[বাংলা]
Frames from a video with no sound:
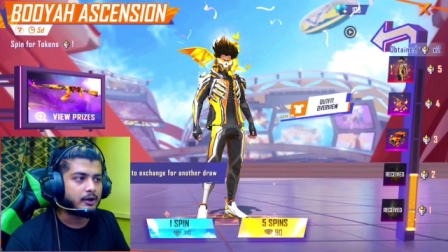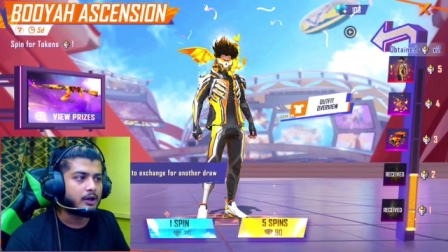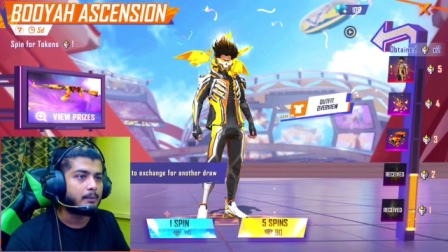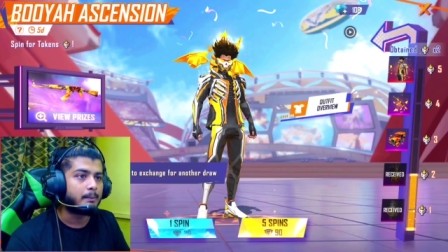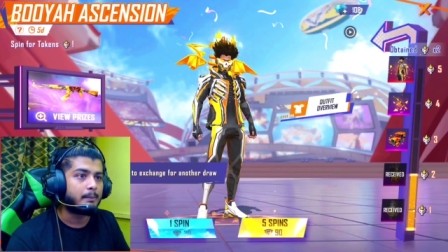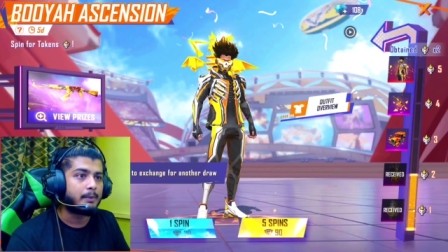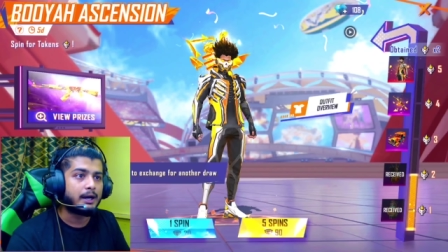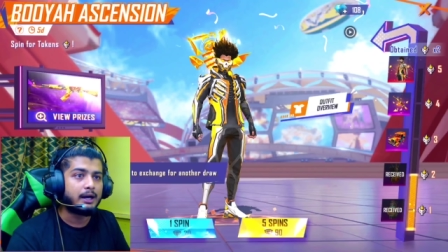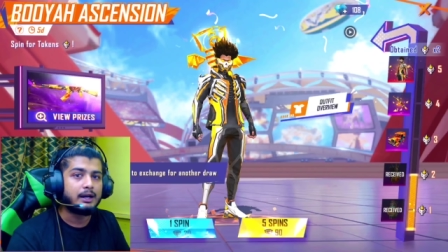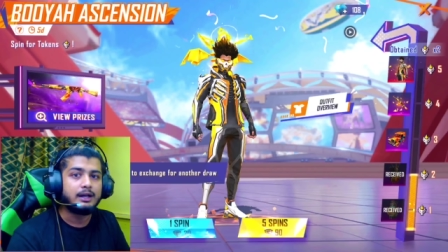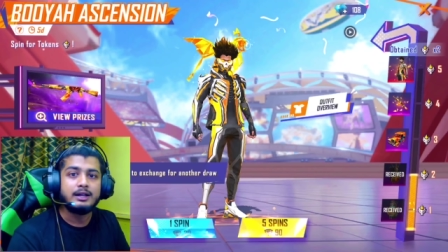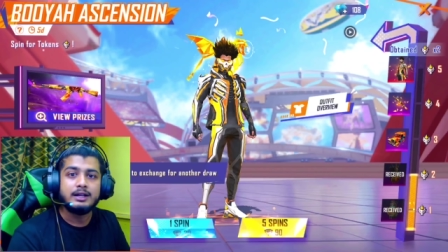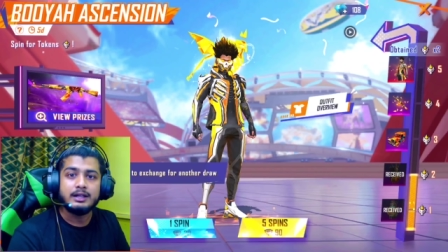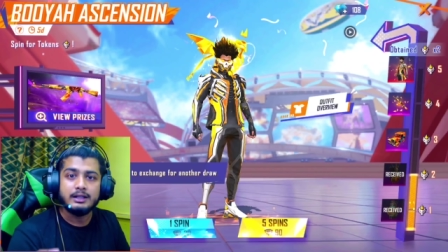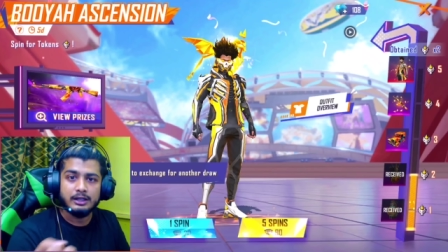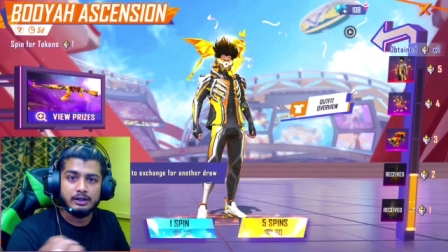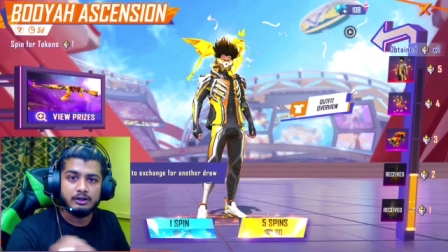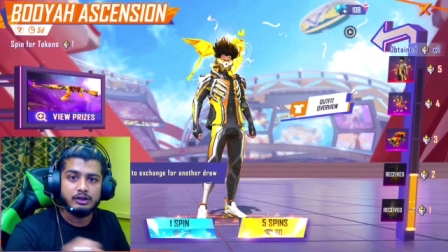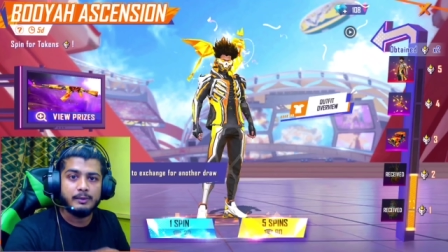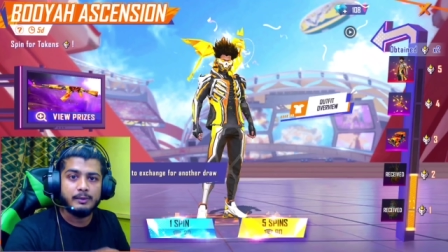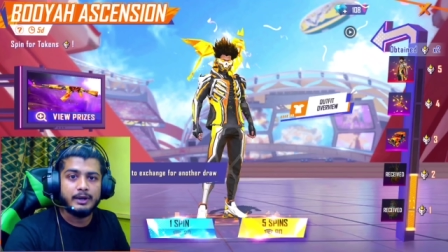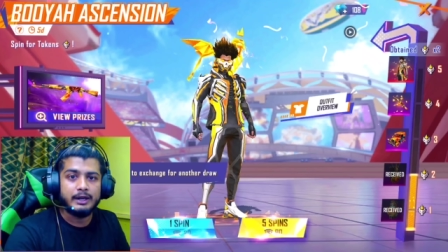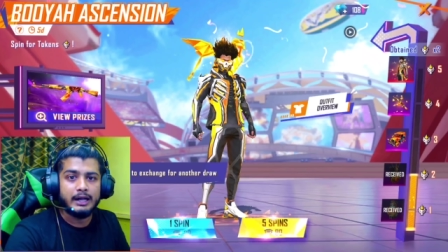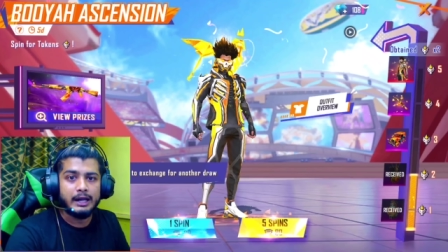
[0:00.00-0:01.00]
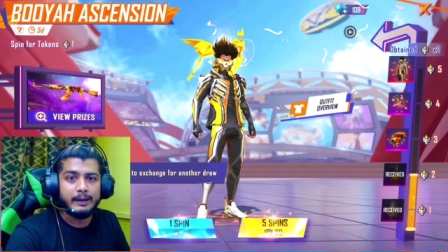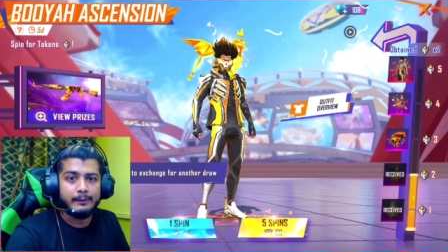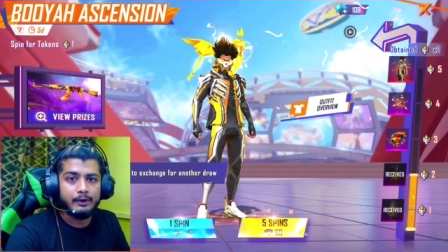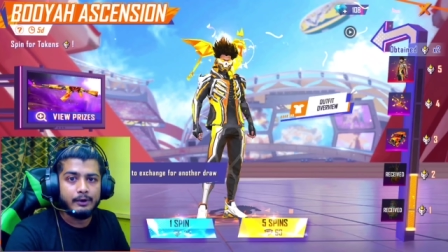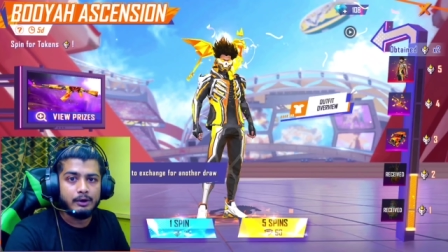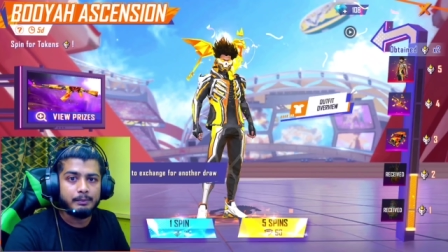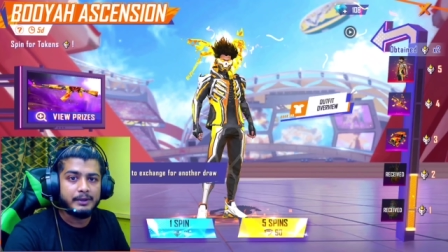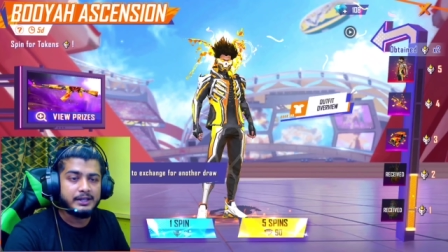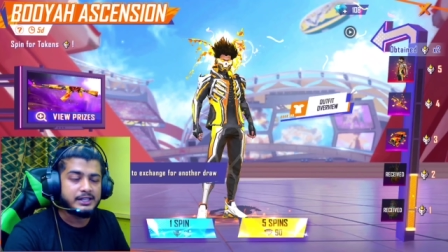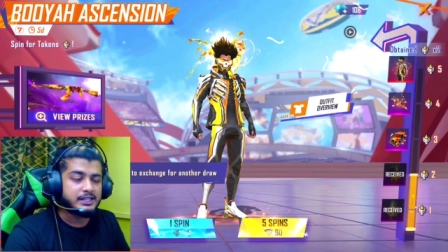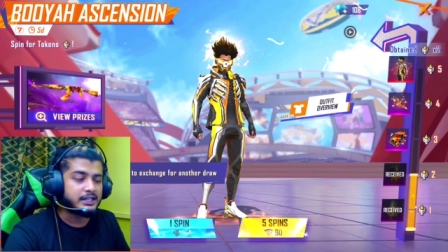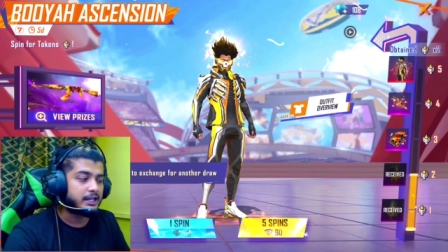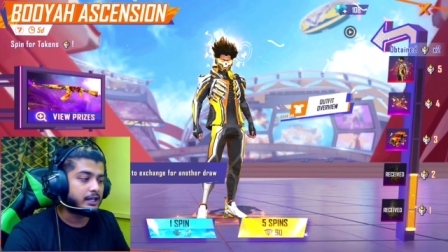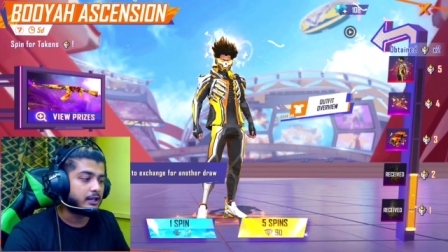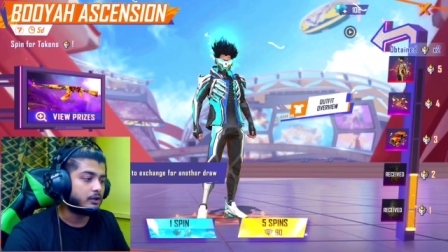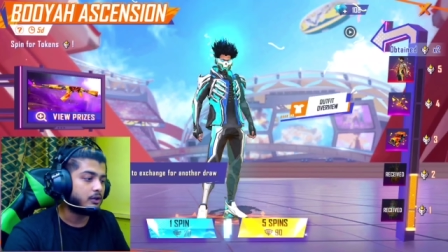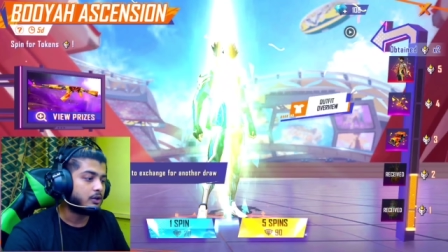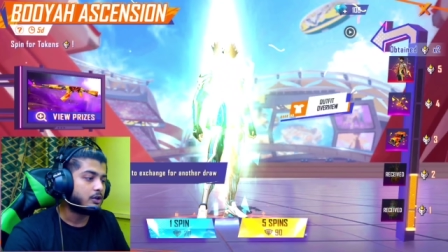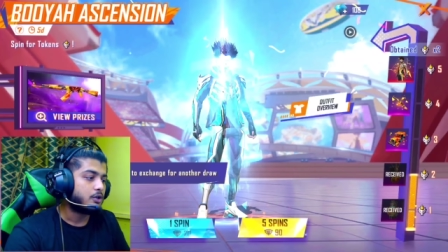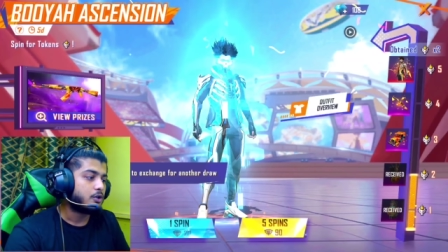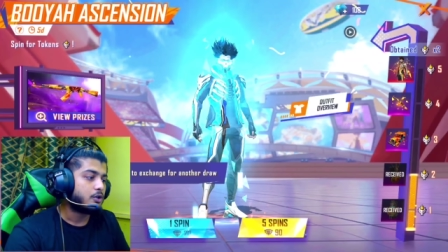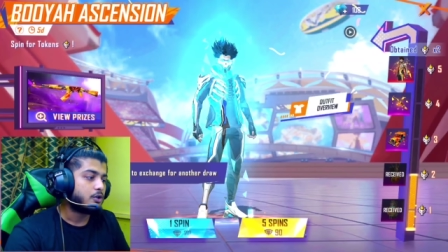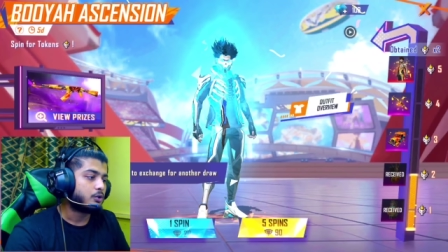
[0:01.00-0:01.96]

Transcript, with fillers: বললাম বা তাহলে তো আমার ডায়মন্ড বেঁচে গেল